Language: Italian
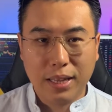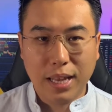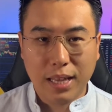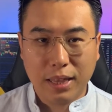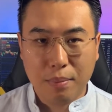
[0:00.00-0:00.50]

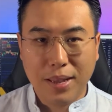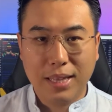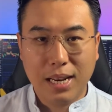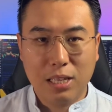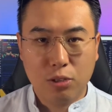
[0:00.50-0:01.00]

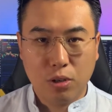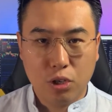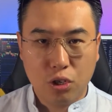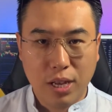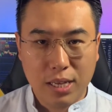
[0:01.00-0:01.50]
direttamente le
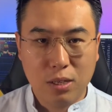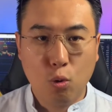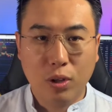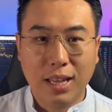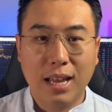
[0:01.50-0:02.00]
azioni cinesi
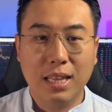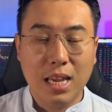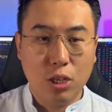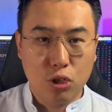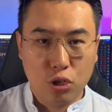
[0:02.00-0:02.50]
quotate
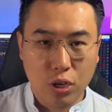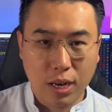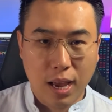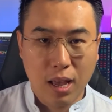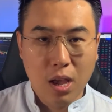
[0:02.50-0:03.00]
in
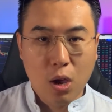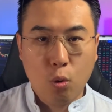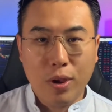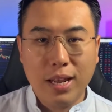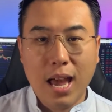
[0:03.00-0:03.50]
Cina.
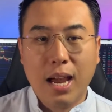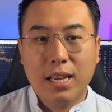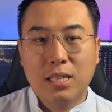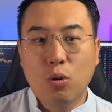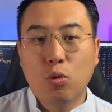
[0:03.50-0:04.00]
Quindi
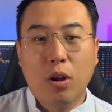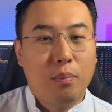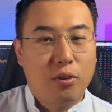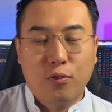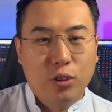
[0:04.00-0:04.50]
anche se uno ha
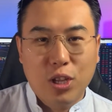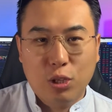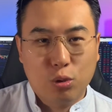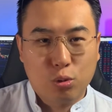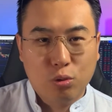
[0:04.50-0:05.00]

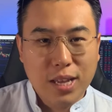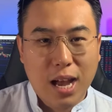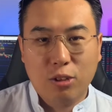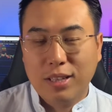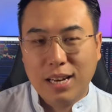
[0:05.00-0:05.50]
approfondito,
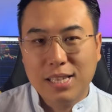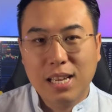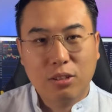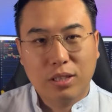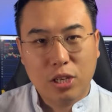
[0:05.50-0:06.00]
studiato,
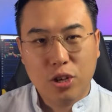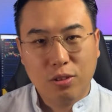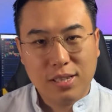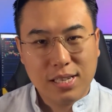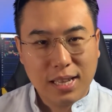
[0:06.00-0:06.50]
analizzato a
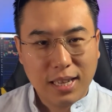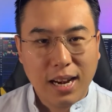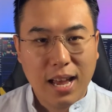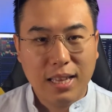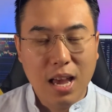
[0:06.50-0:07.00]
360
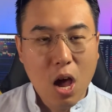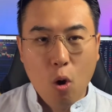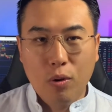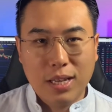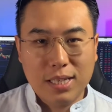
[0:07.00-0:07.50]
gradi
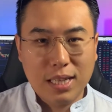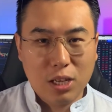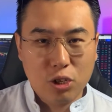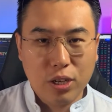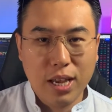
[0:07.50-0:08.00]

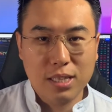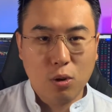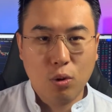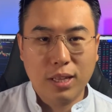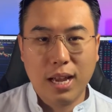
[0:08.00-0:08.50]
un'azienda
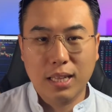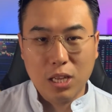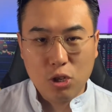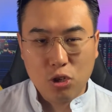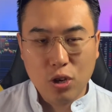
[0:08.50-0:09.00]
cinese quotata
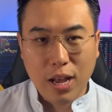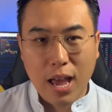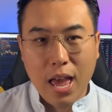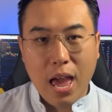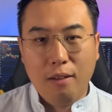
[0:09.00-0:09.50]
in Cina
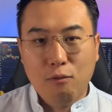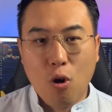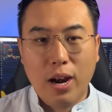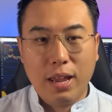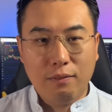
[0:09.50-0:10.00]
e
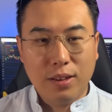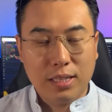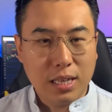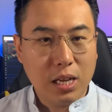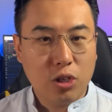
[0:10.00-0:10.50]
vuole
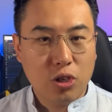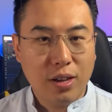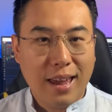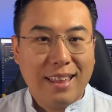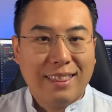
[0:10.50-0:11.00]

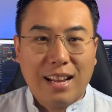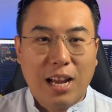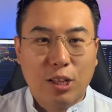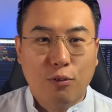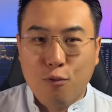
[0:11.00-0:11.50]
investirci, è
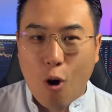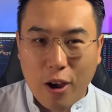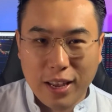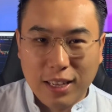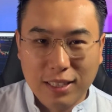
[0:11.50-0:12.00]
tagliato
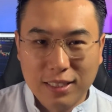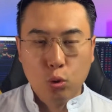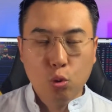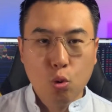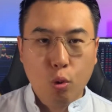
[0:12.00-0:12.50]
fuori.
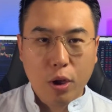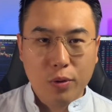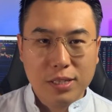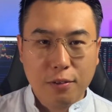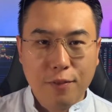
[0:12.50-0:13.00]
Dunque in
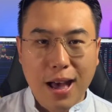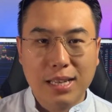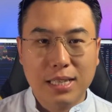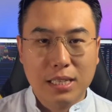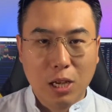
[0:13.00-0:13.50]
questa
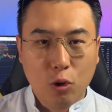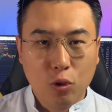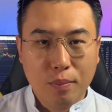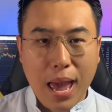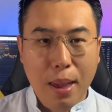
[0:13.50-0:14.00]
fase
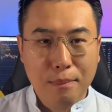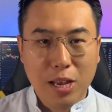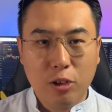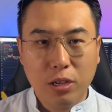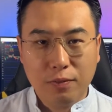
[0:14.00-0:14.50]
secondo me è
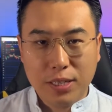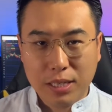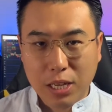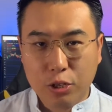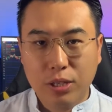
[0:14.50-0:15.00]
meglio
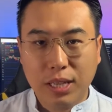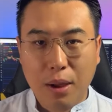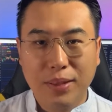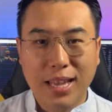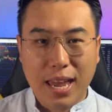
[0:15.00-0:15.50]
investirci
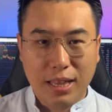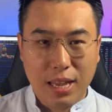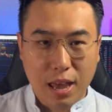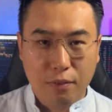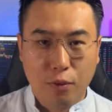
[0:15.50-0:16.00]
tramite ETF,